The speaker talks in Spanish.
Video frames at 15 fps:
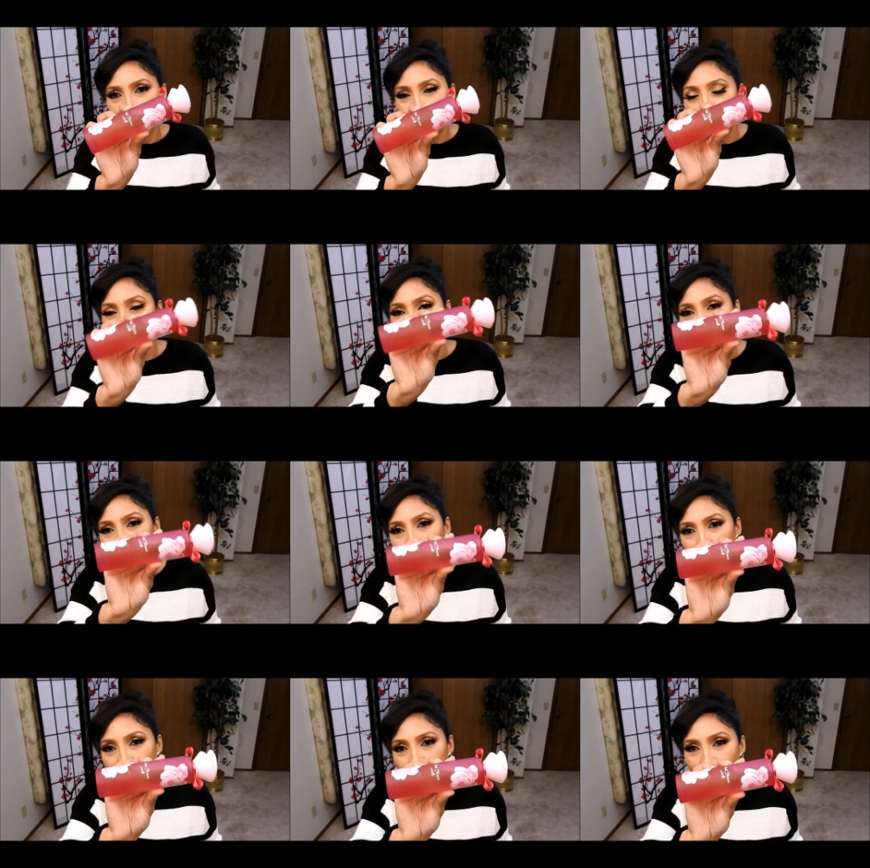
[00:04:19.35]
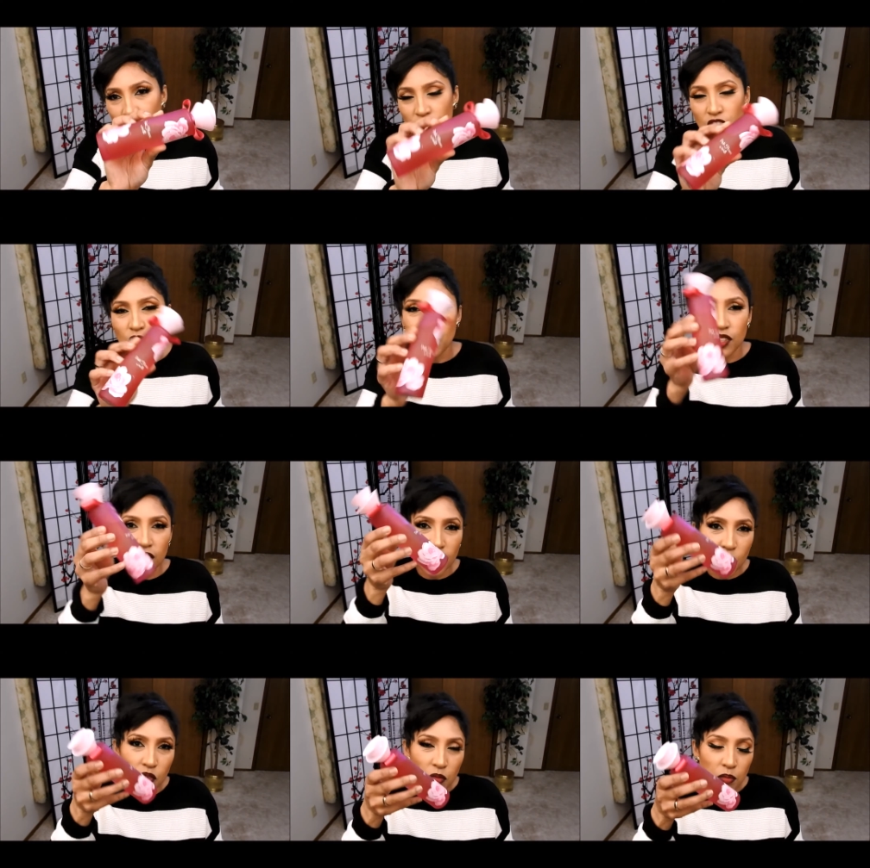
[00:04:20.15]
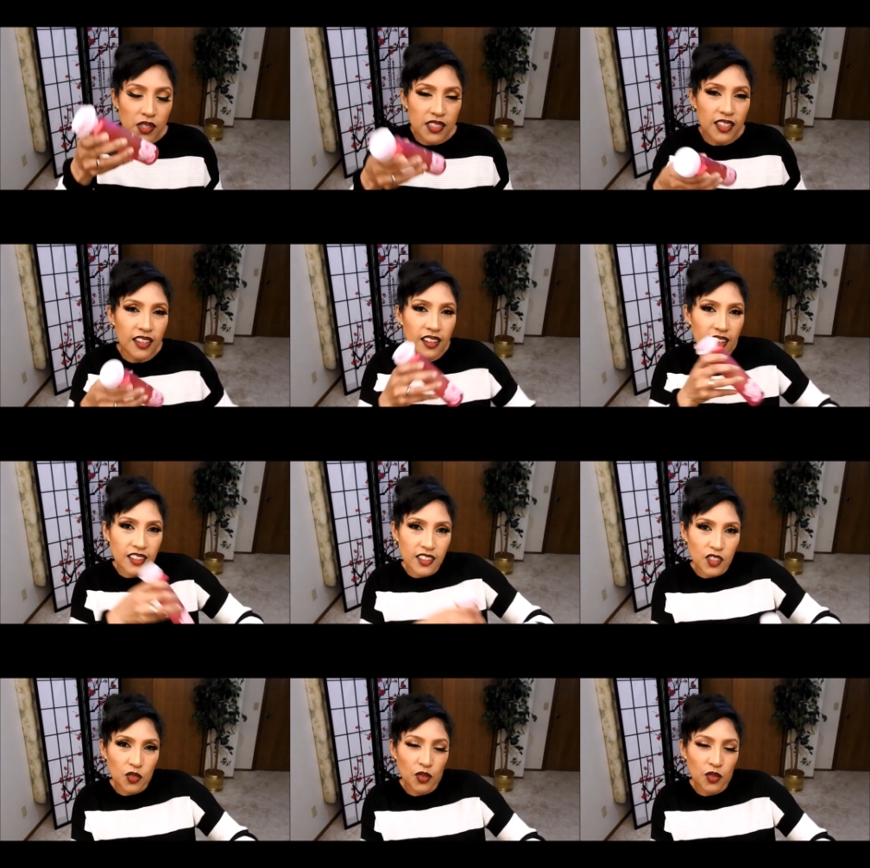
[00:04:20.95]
no es un envase chico y tener un envase grande